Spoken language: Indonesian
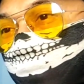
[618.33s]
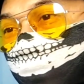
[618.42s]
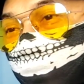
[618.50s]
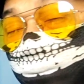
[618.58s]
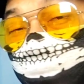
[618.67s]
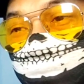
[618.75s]

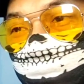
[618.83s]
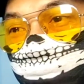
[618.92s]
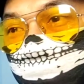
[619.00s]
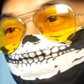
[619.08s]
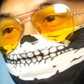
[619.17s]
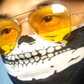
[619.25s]
Ada Ahmad
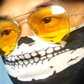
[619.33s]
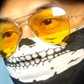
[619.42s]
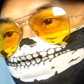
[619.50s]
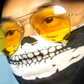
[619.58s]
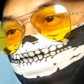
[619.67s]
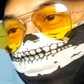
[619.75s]
Jamil.
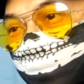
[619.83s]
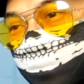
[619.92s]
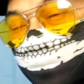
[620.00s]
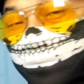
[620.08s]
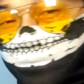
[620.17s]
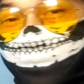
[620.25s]

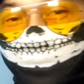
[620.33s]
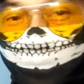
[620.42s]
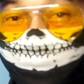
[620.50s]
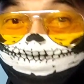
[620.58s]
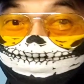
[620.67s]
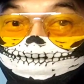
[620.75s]
Nah,
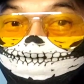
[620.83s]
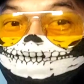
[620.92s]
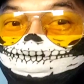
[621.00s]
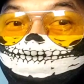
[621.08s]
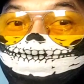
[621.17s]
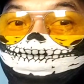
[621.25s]
kalian tahu
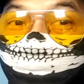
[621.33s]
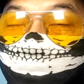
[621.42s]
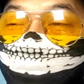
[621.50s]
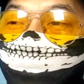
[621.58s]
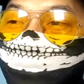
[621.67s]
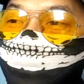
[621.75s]
kan Ahmad
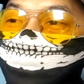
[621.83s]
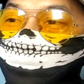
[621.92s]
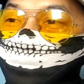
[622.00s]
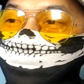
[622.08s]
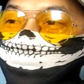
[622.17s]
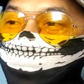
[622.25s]
Jamil?
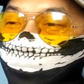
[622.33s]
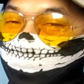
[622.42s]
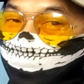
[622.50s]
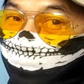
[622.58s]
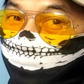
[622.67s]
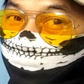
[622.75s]

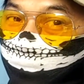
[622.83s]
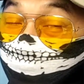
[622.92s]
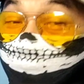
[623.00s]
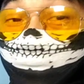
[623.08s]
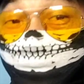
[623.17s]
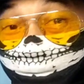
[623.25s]
Orang
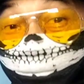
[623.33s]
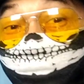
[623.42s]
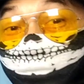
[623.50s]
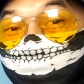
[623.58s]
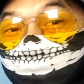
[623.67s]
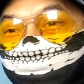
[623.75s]
yang ada di
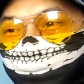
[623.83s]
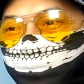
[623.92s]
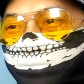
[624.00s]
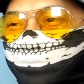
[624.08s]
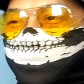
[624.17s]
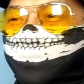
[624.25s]
foto tadi
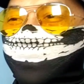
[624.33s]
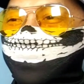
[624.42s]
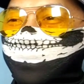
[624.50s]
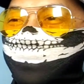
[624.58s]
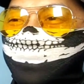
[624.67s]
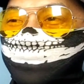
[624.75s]
maksudnya.
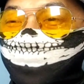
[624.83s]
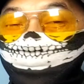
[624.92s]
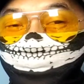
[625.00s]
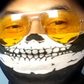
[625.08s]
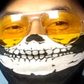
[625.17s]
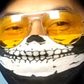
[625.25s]

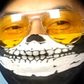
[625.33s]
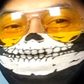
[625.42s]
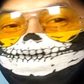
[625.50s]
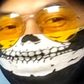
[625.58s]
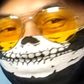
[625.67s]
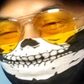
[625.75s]
Tarmizi
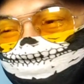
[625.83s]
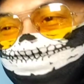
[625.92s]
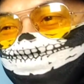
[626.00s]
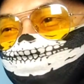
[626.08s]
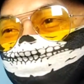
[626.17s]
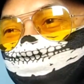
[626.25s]
ya orang
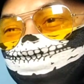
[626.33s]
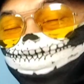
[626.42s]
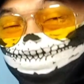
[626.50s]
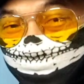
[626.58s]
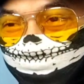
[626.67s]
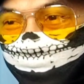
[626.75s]
yang ada di
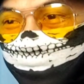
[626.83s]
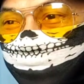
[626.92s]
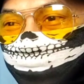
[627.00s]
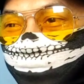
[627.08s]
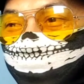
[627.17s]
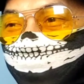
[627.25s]
foto jadi
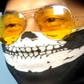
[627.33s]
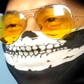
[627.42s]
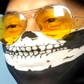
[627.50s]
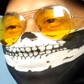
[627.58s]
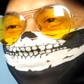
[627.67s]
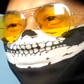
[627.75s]

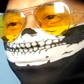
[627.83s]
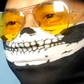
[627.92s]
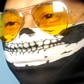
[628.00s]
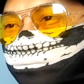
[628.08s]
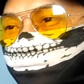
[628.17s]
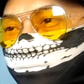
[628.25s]
juga.
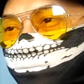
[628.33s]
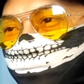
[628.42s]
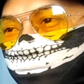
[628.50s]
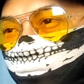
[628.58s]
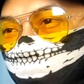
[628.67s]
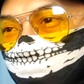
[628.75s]

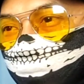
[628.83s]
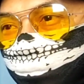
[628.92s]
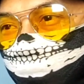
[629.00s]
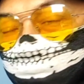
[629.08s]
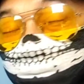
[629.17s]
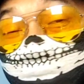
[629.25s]

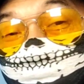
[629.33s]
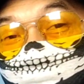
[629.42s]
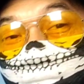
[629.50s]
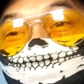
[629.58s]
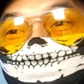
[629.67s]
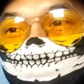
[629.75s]
Muhammad
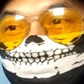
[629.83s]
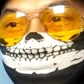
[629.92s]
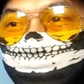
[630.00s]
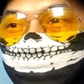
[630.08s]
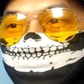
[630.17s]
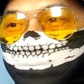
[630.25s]
Anwar
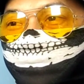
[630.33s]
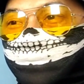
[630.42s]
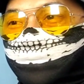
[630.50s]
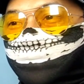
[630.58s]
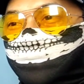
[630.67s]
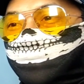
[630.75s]
Sani.
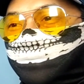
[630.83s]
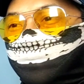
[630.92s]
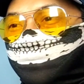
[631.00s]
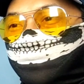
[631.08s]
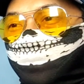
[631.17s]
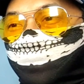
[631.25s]

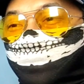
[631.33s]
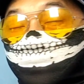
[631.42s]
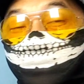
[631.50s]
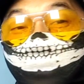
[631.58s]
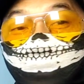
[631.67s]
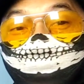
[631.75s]
Nah,
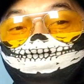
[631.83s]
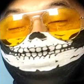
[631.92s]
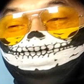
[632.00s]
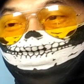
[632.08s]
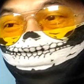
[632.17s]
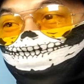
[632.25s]
kita
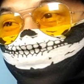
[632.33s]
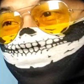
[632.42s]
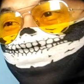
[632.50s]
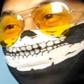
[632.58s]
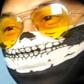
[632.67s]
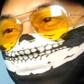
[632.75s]
uh, ulang
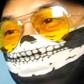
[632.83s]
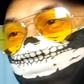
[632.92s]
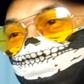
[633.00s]
ya. Di sini